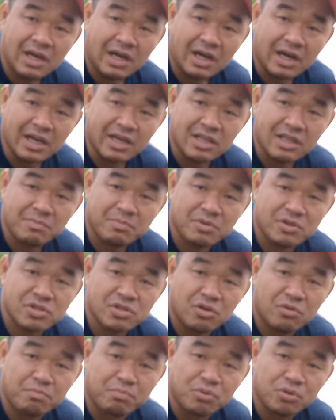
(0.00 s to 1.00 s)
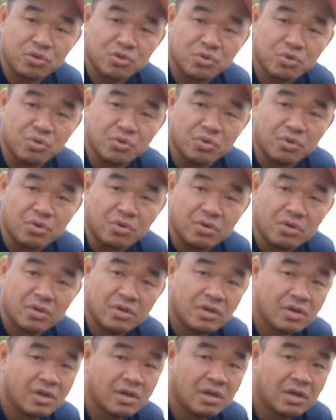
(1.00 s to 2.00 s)
Aí depois eu puxo,
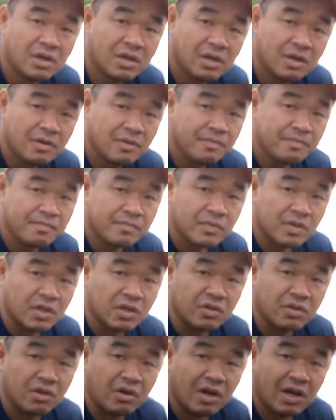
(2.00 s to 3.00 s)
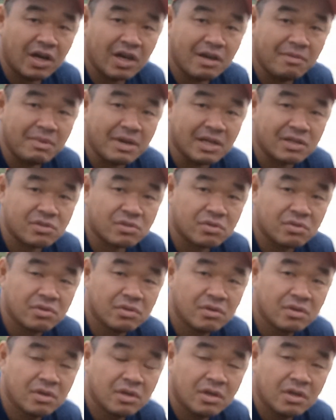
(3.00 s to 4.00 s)
eu não arremesso,
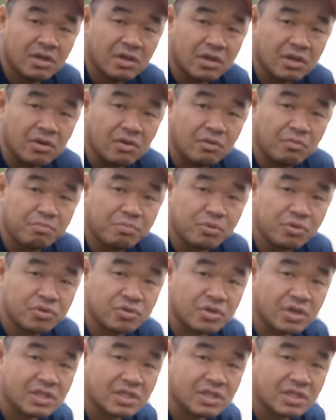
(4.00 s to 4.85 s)
eu puxo